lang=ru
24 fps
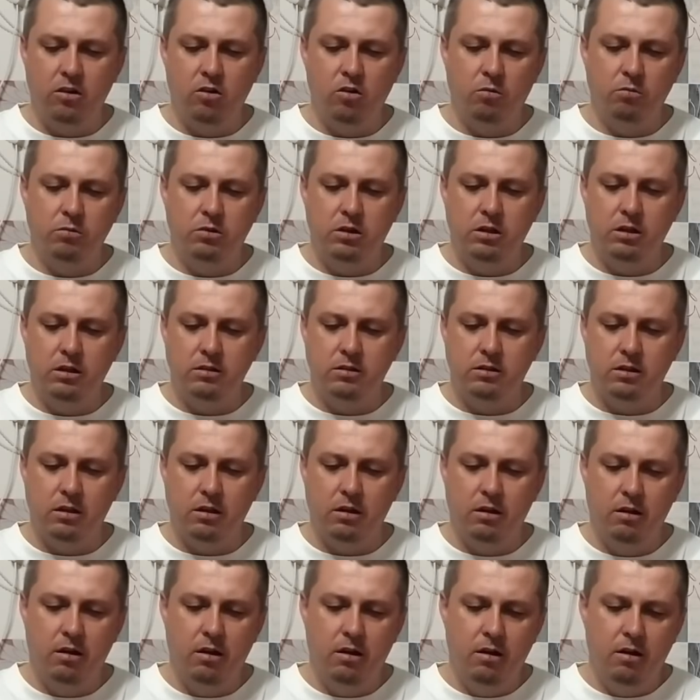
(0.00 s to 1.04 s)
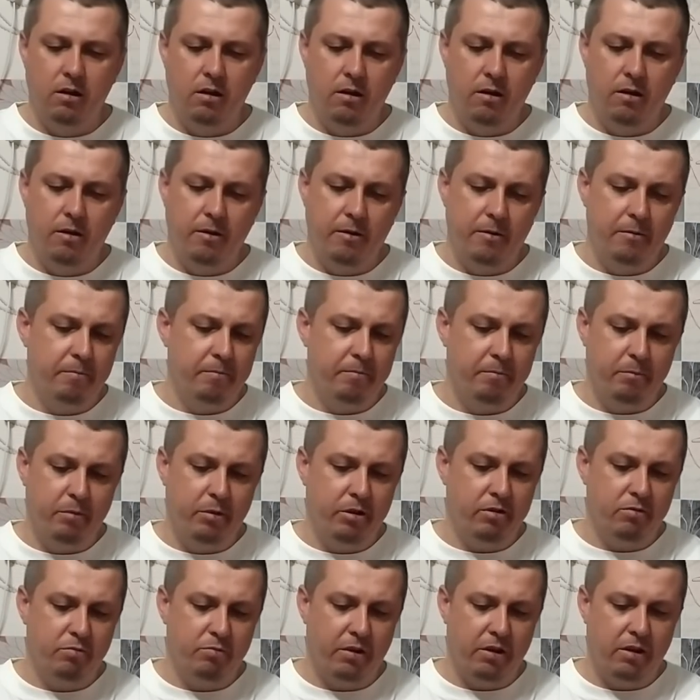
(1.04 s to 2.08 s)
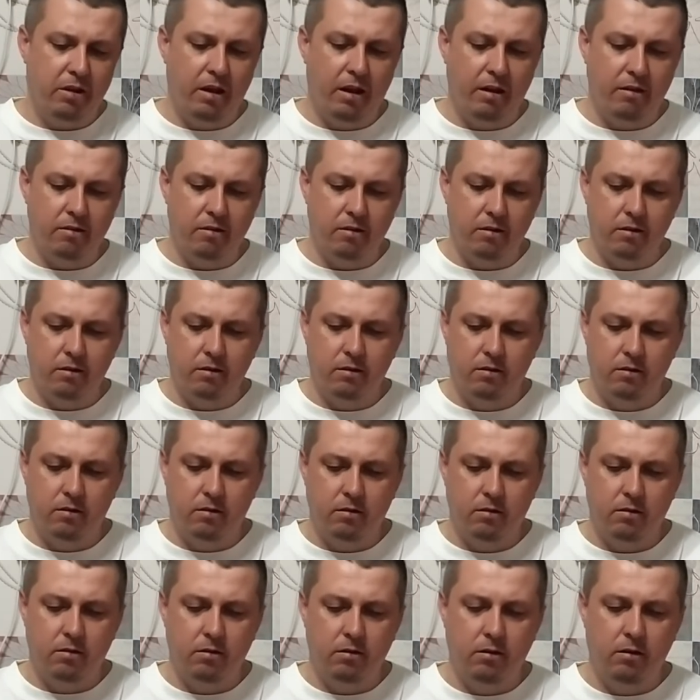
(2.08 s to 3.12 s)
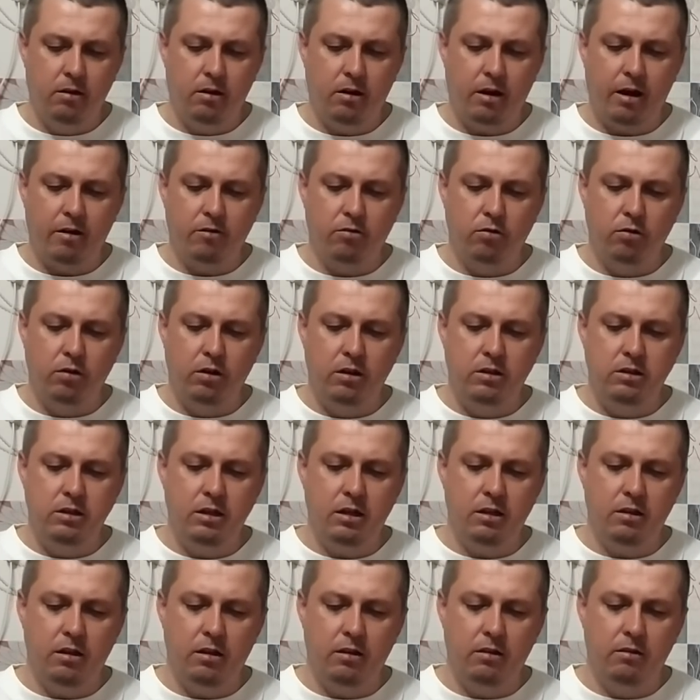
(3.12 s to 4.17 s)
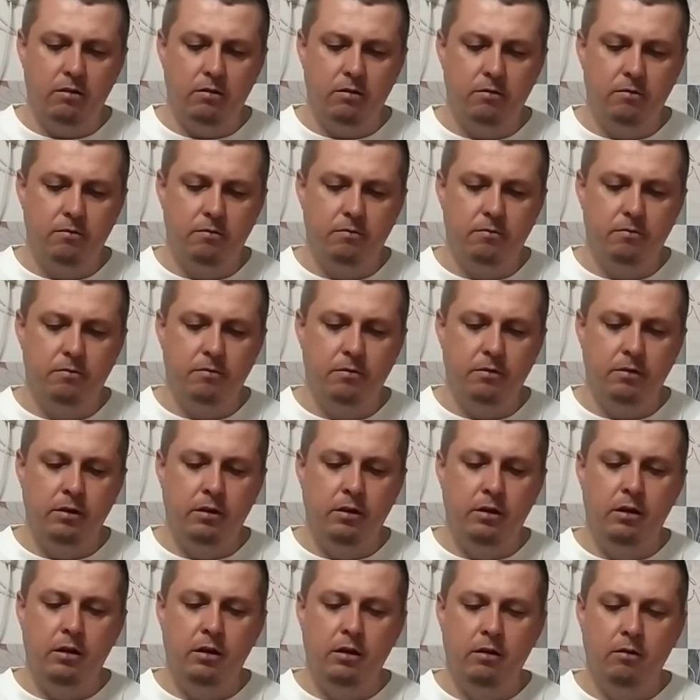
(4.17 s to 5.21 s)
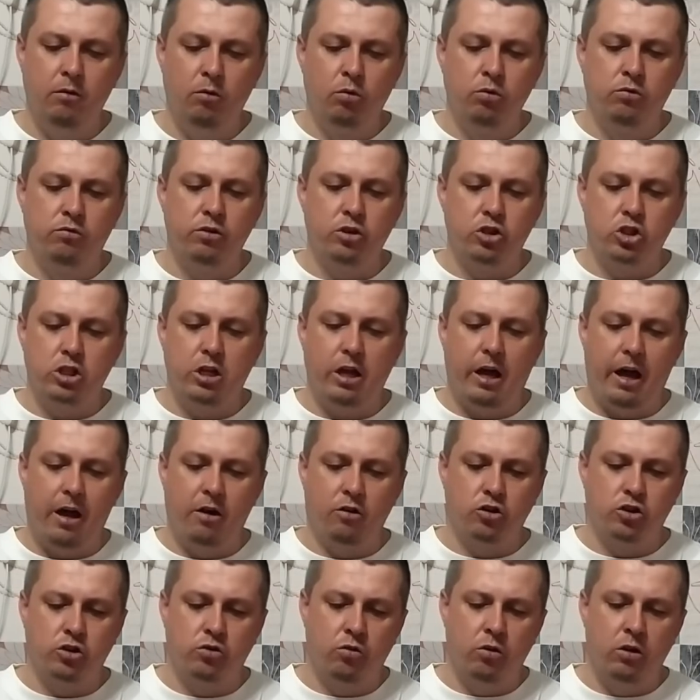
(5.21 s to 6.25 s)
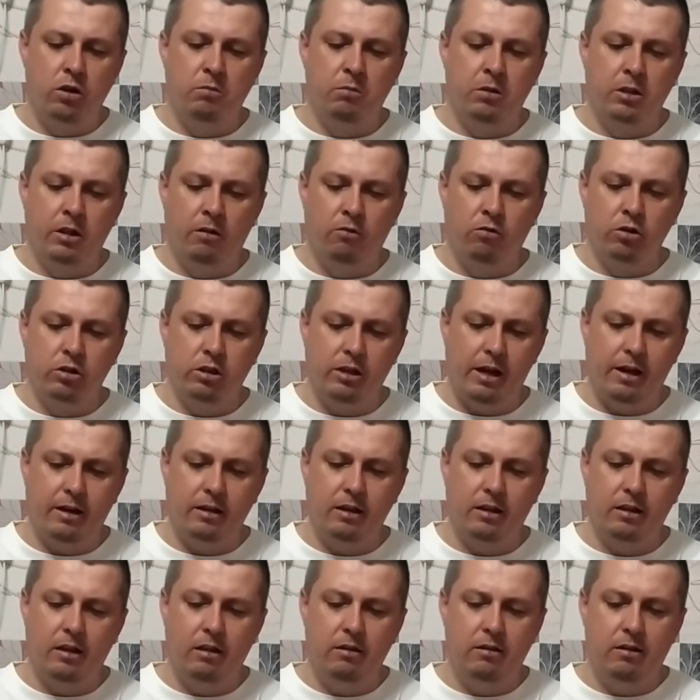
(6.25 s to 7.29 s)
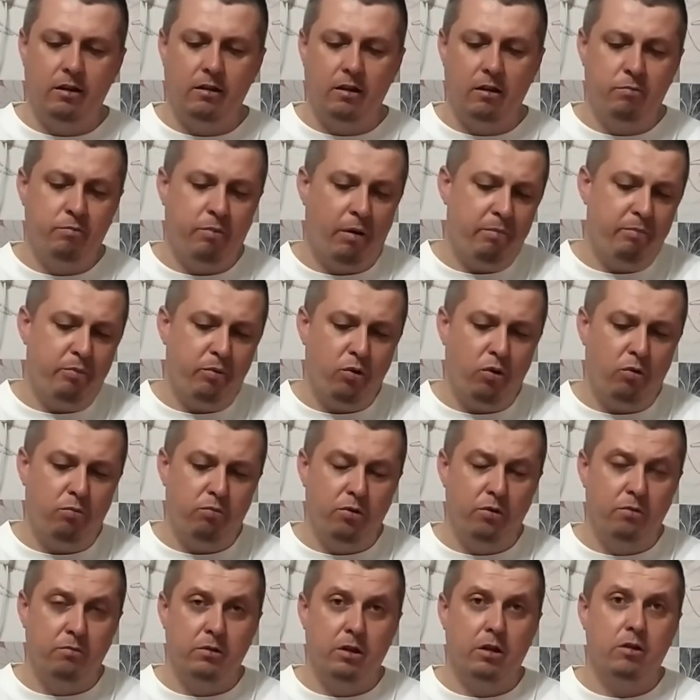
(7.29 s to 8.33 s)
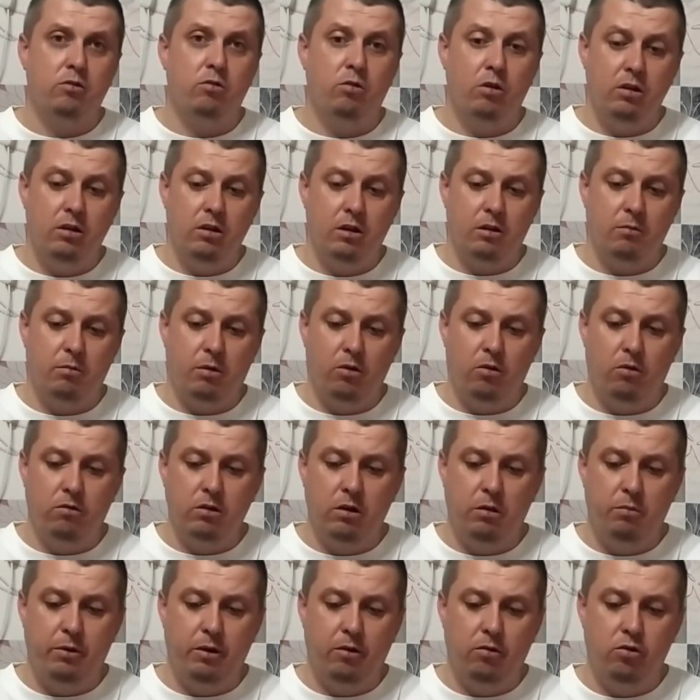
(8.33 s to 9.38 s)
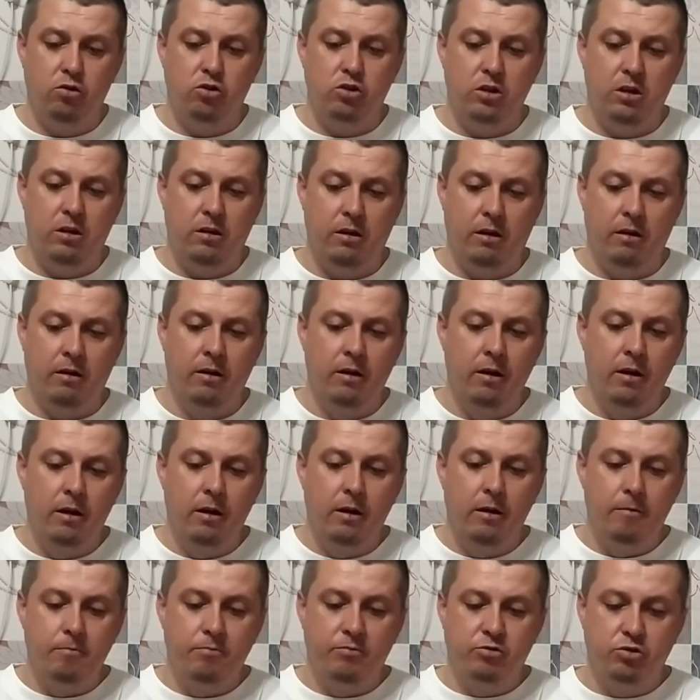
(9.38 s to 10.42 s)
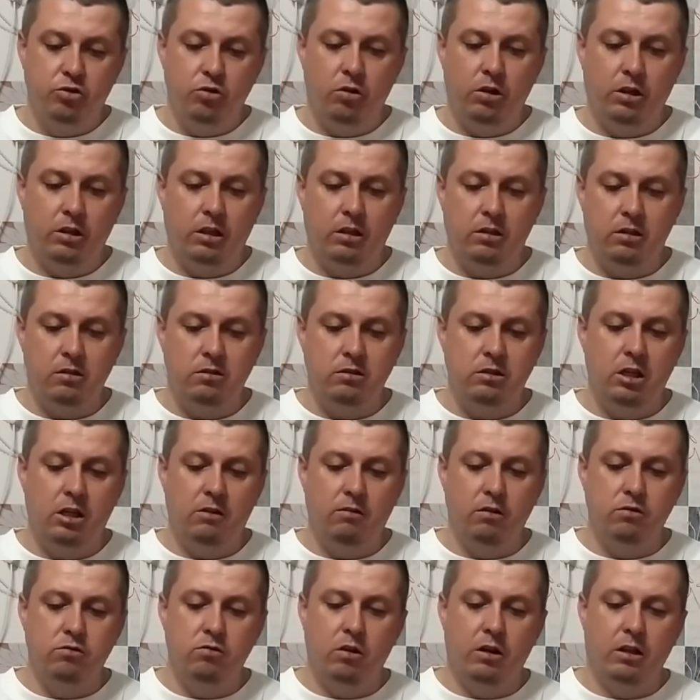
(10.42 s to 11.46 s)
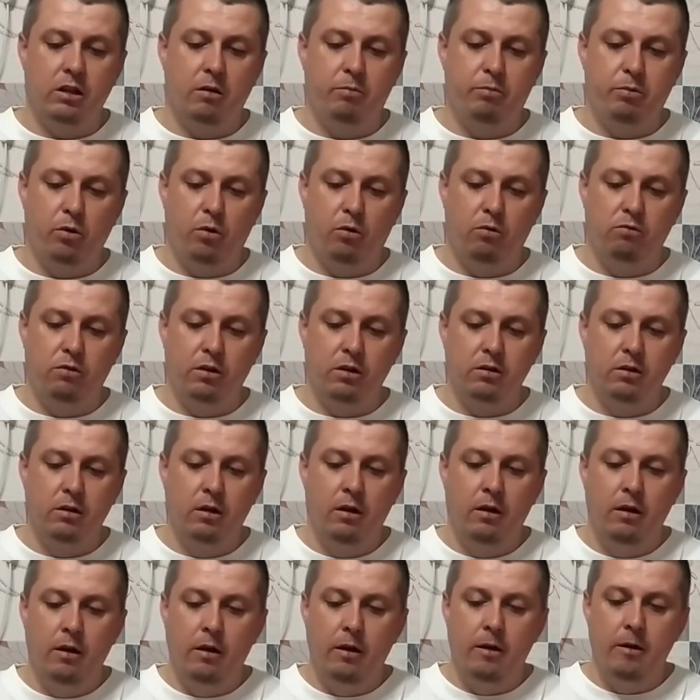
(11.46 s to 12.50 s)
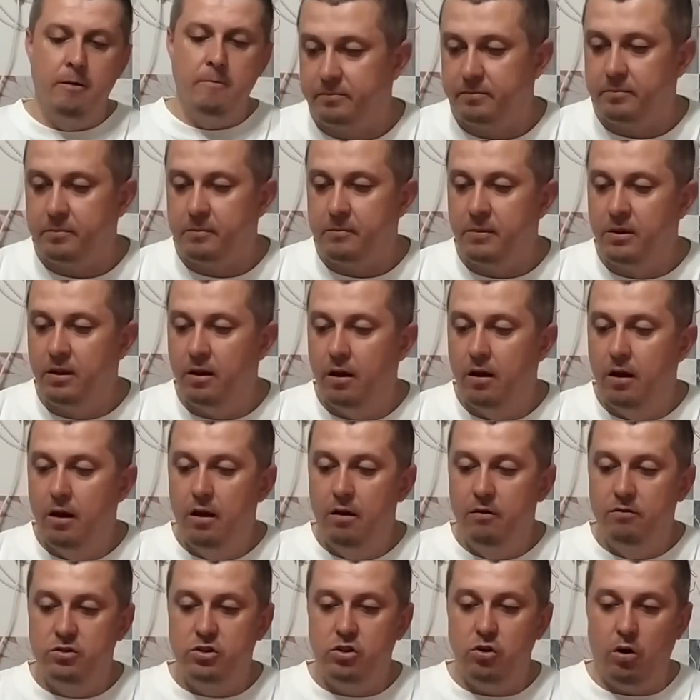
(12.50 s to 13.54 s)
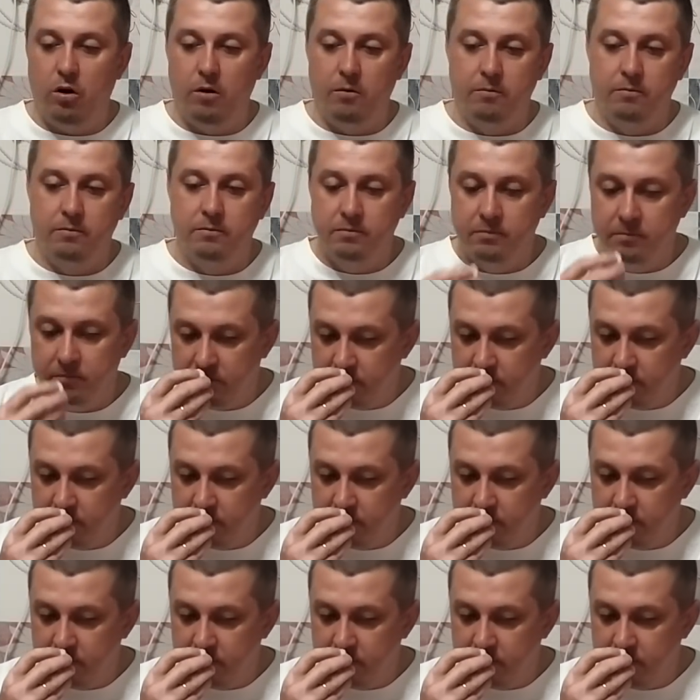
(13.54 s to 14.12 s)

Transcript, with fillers: на нем тесто. Без понятия. Ни разу не делал, не утверждаю, что именно вот так надо делать. Попробуем, на то не рыболовные приключения – все надо тестировать, все надо пробовать. Все.